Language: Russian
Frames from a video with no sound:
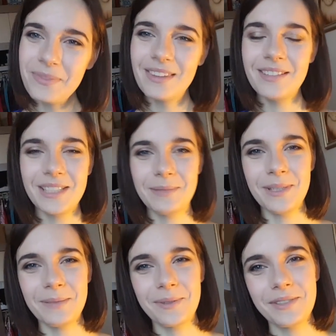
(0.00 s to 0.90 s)
Ведь тебе
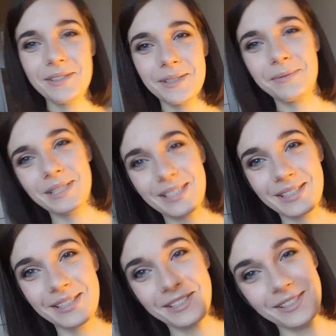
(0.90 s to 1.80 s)
не повезло общаться с
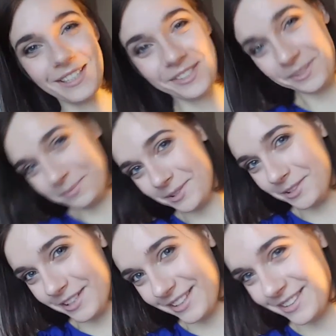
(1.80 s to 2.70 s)
начинающим
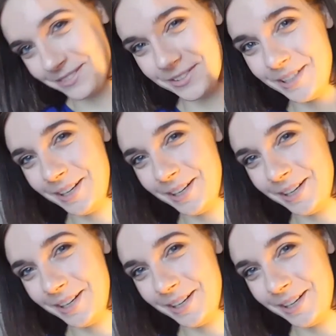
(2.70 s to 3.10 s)
блогером.